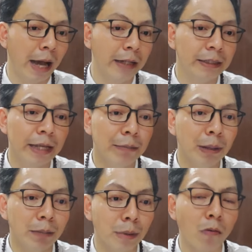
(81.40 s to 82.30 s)
Anh chị
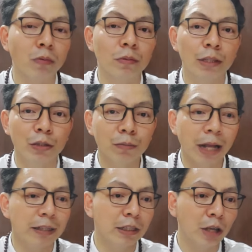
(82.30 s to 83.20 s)
em mệnh mộc thì chúng
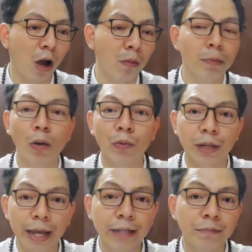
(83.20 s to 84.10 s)
ta sẽ chọn màu
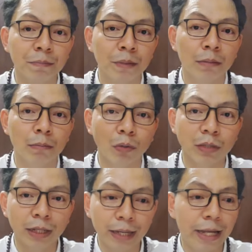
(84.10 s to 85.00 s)
đen, màu
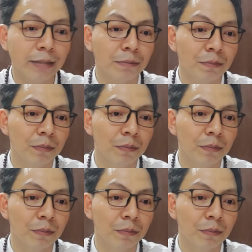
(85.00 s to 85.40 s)
xanh đen,